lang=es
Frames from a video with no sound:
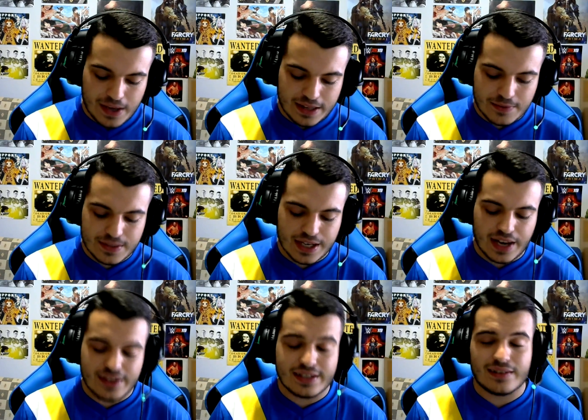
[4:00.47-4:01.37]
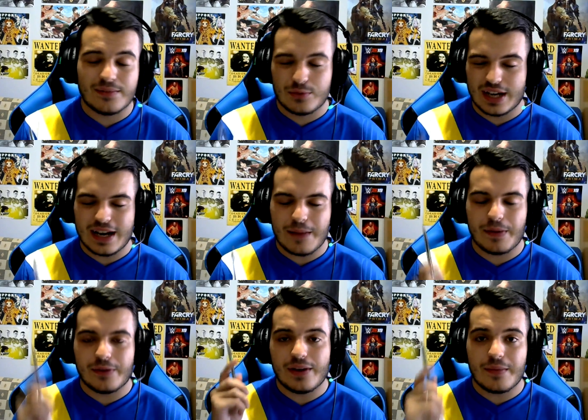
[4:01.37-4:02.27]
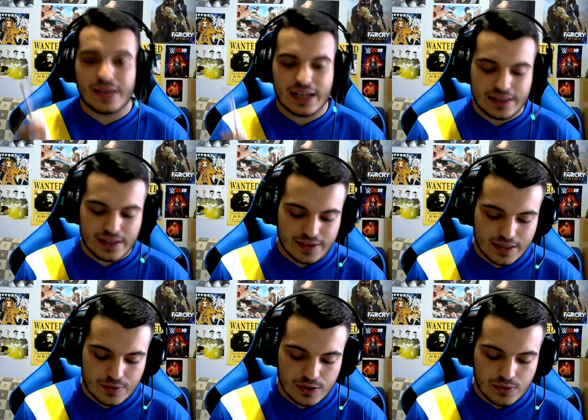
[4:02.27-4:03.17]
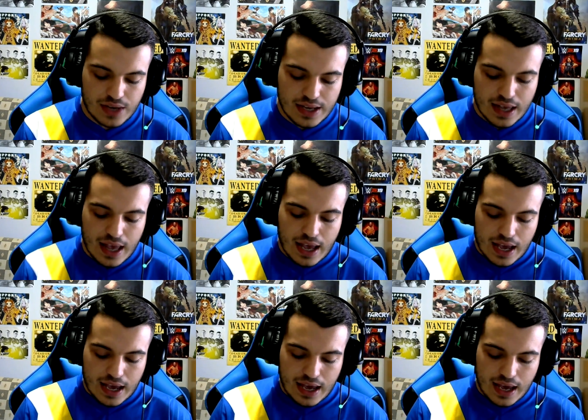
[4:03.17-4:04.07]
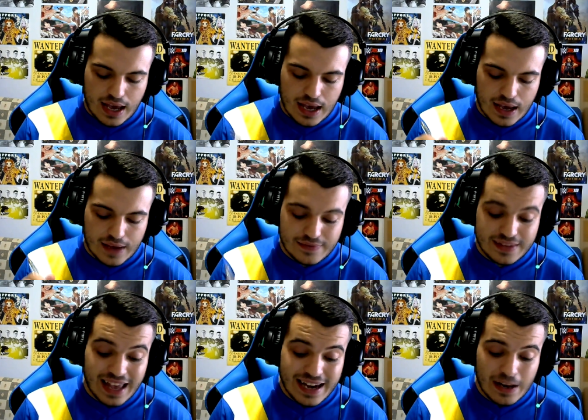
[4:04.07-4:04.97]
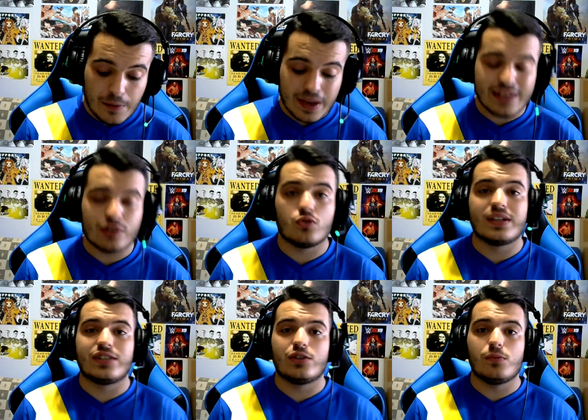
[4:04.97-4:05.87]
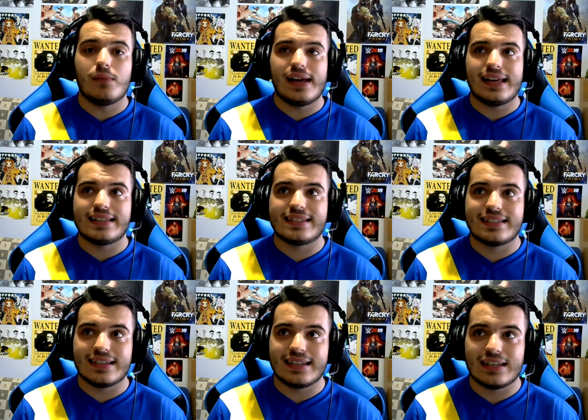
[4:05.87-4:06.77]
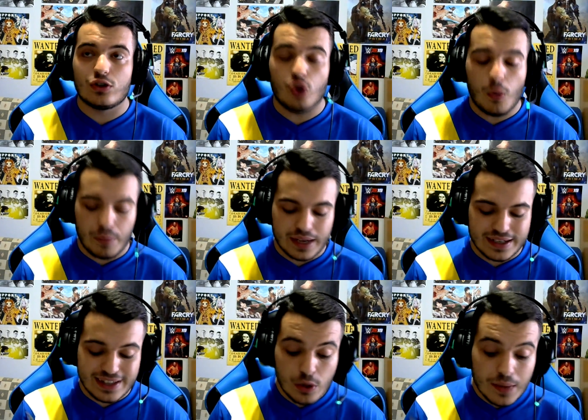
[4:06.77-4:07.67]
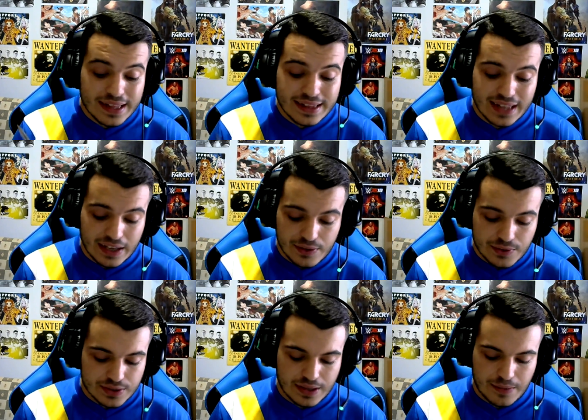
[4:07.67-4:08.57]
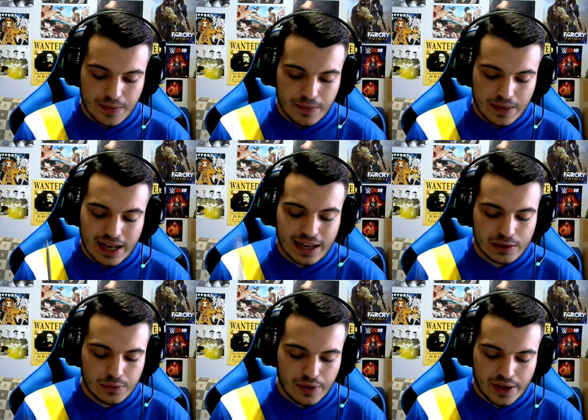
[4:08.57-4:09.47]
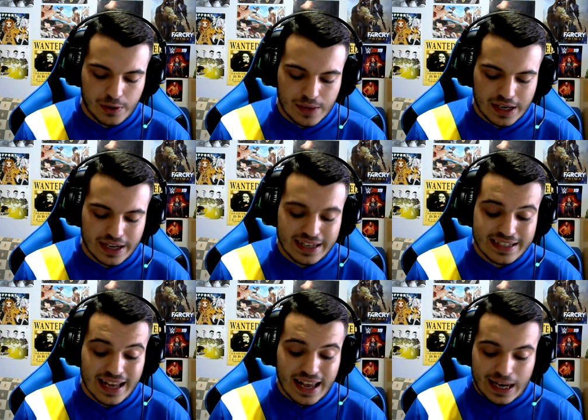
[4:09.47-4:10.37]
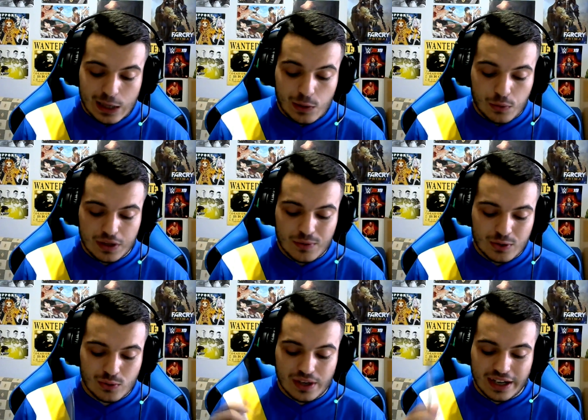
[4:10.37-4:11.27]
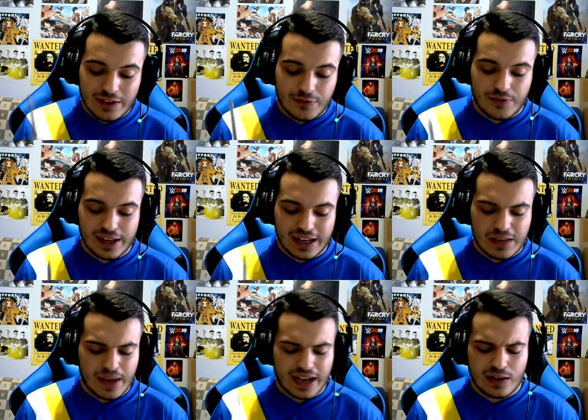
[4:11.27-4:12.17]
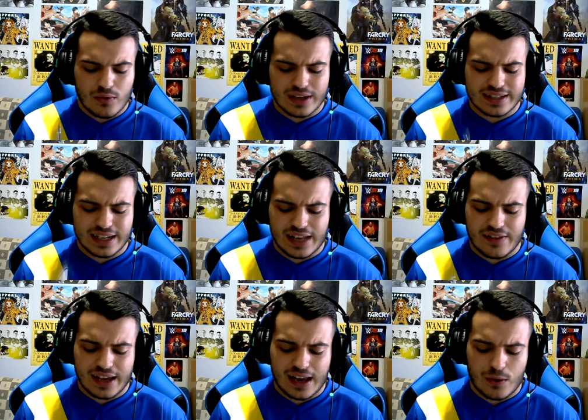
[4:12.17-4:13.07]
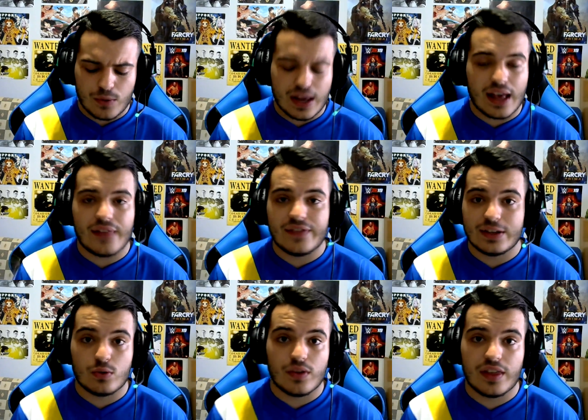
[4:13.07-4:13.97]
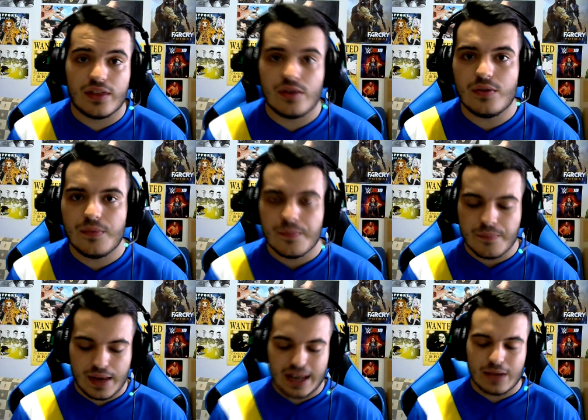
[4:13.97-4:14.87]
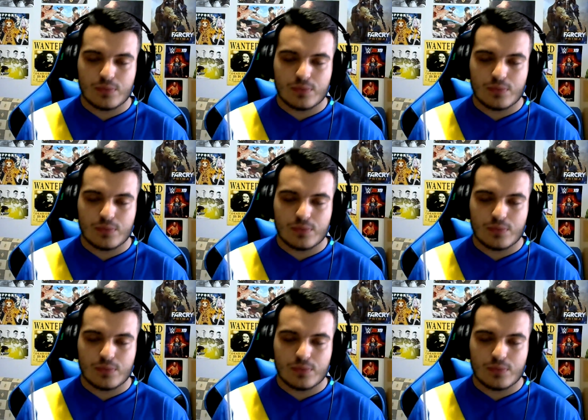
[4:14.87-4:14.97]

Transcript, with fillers: tengo muchas ganas, muchas ganas, perdón, además la entrada está muy chula. Eh, Daniel Bryan, su versión más top es de 92 también, mira, la altura de Roman Reigns. Y luego tenemos un Rick Flair que imagino que será de alguna de su edición, ¿vale? Que